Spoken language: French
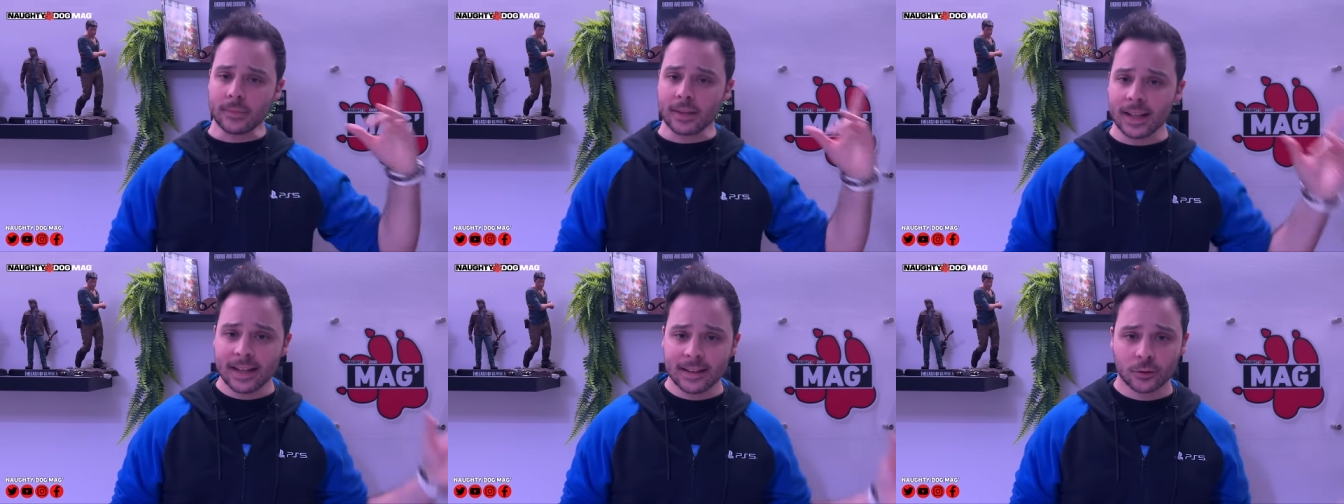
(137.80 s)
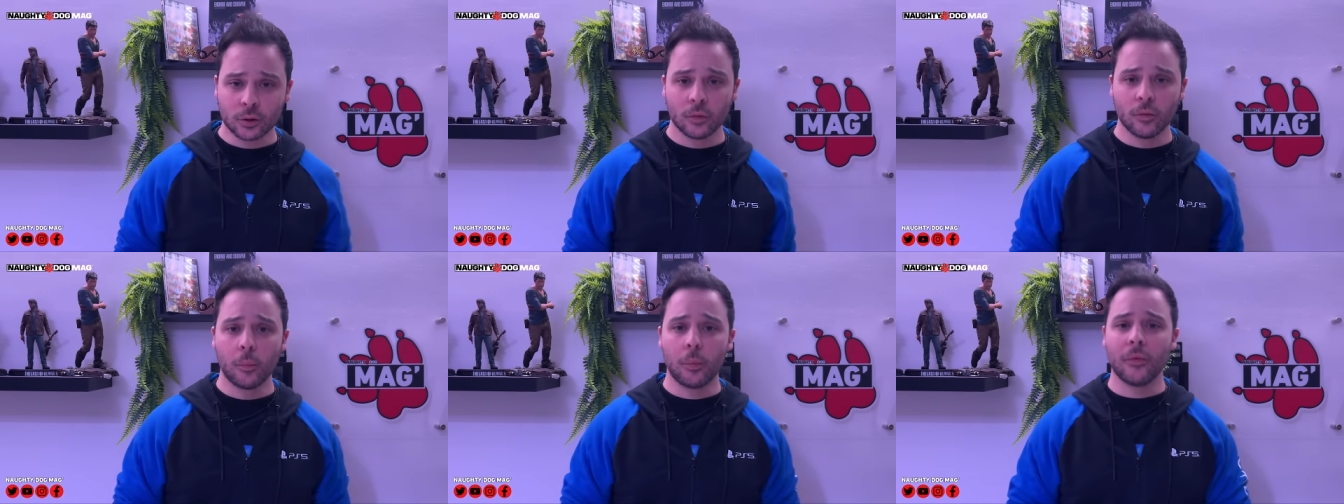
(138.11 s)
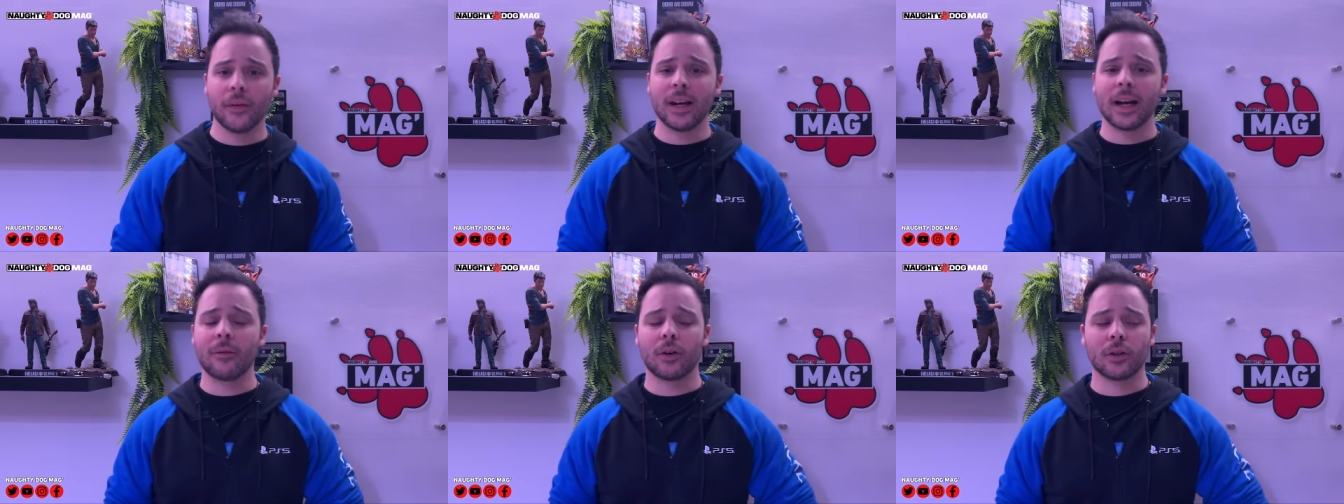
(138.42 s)
Est-ce que vous
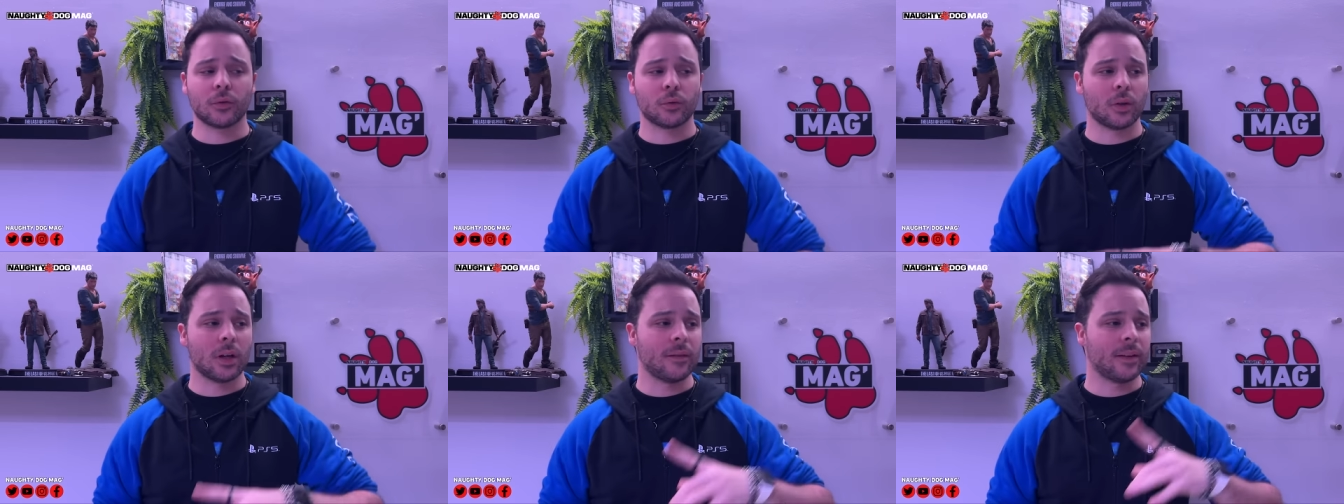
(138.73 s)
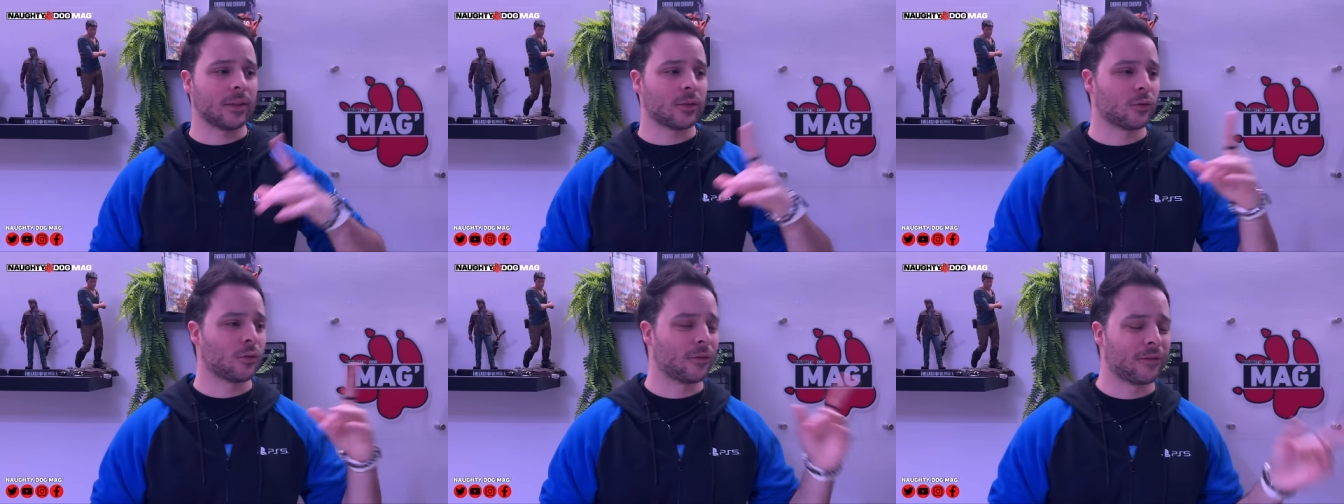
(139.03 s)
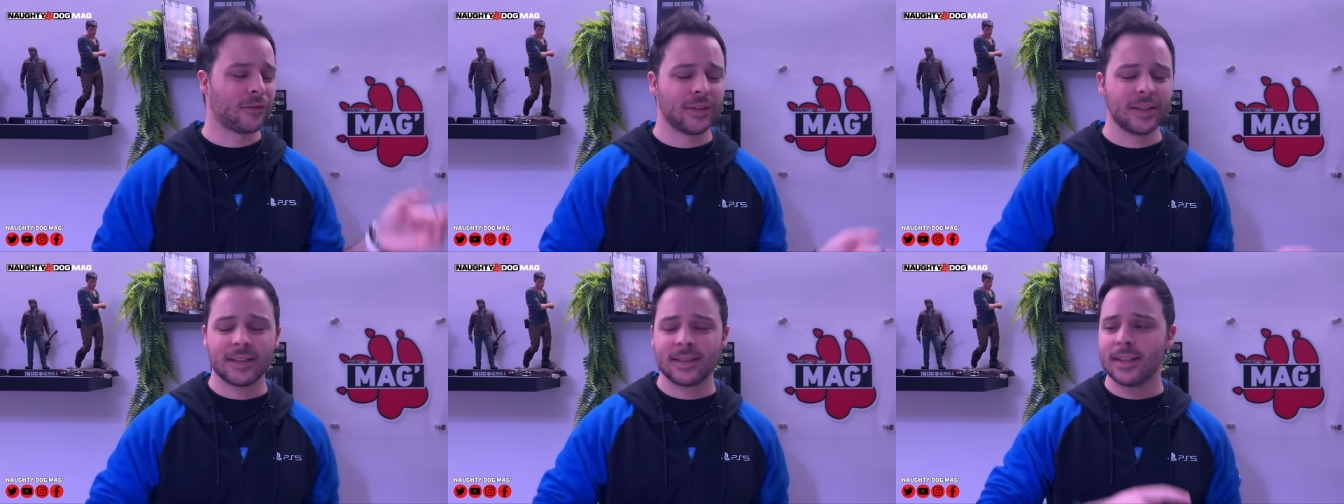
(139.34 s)
pouvez l'avoir sur la version
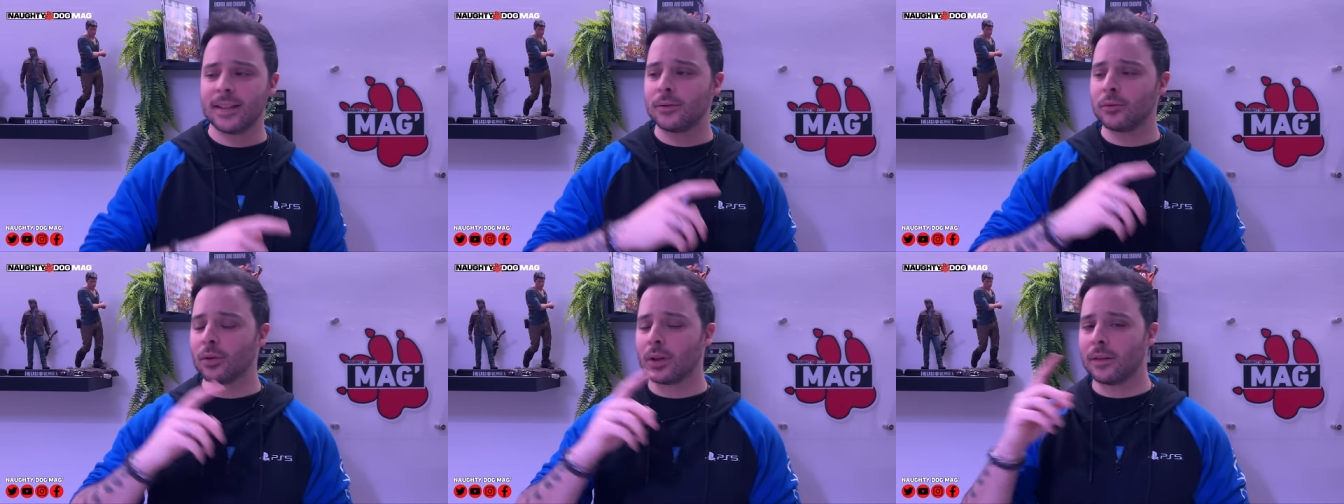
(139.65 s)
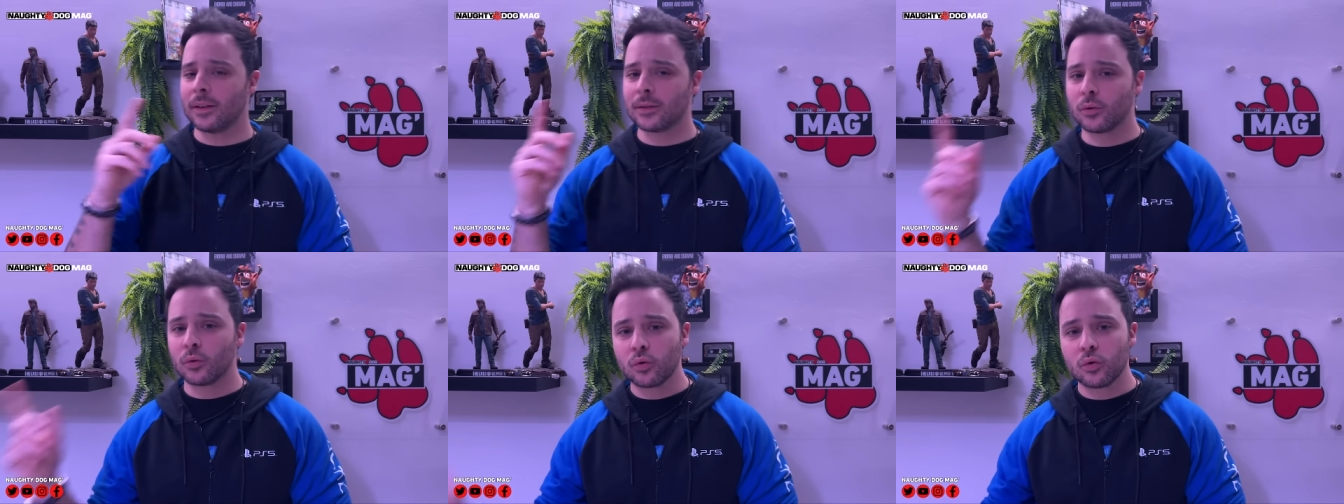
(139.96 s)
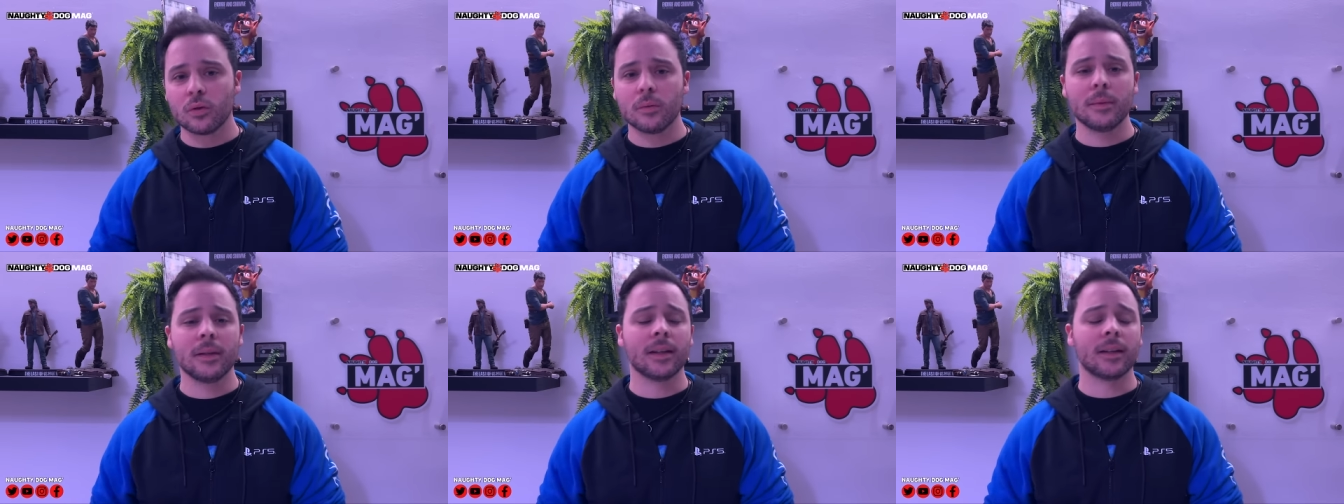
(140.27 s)
physique, sur la version
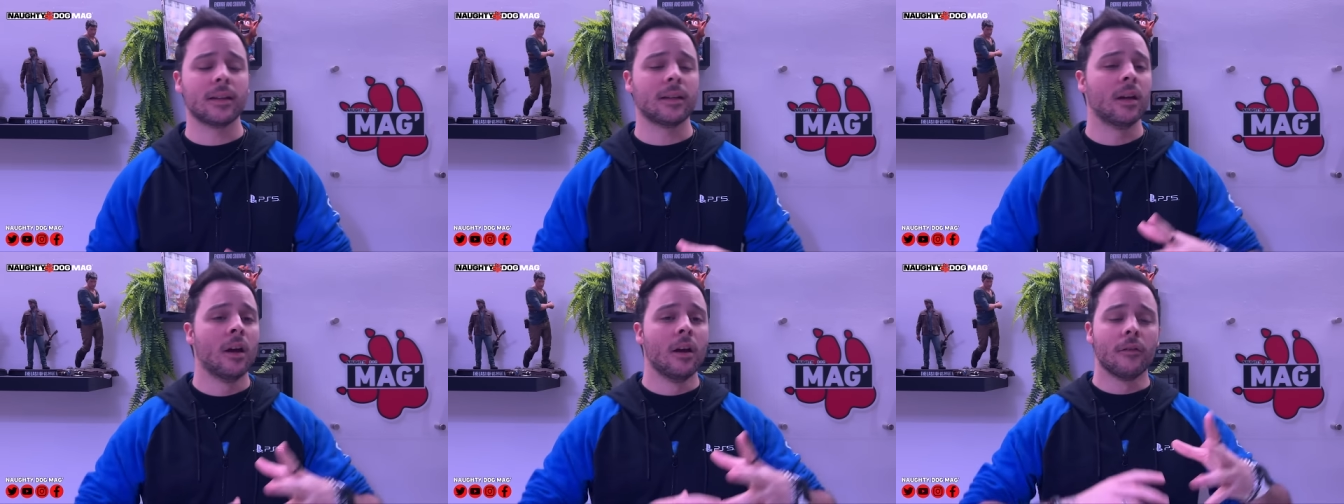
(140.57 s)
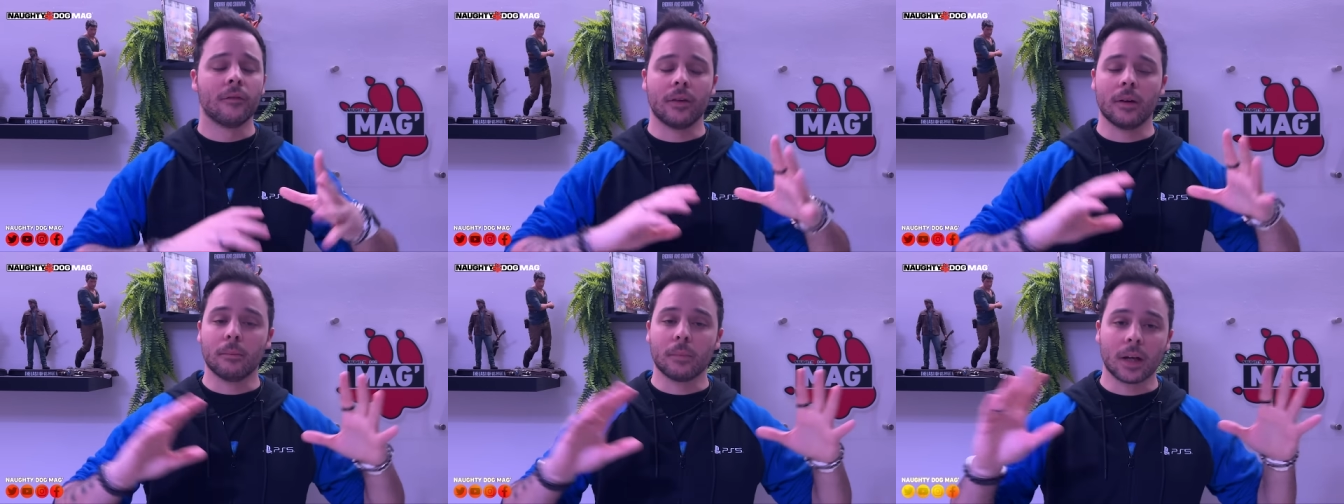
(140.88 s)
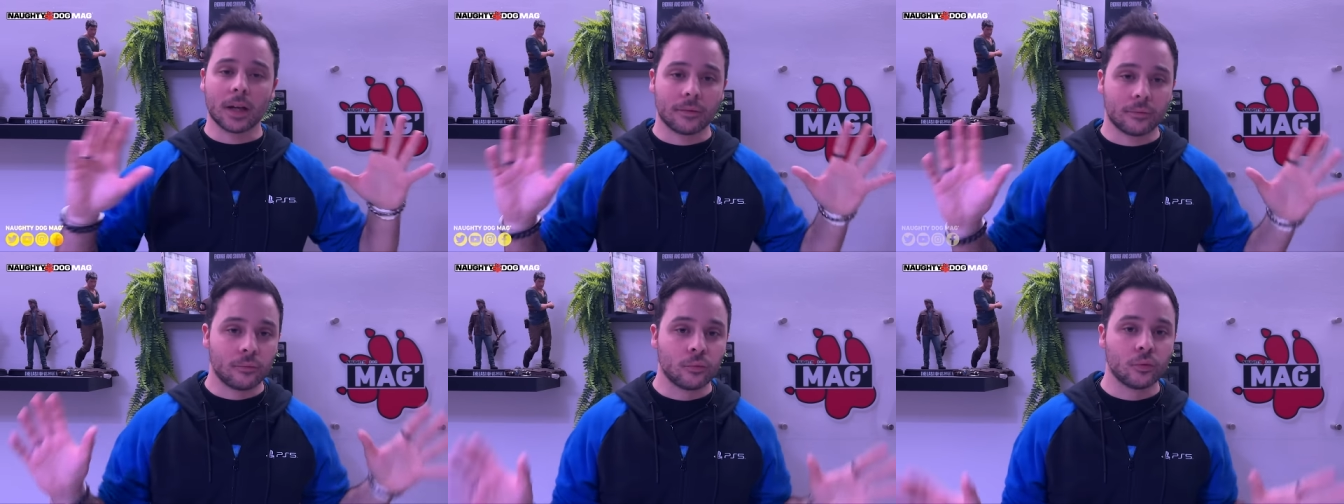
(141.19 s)
numérique Enfin bref,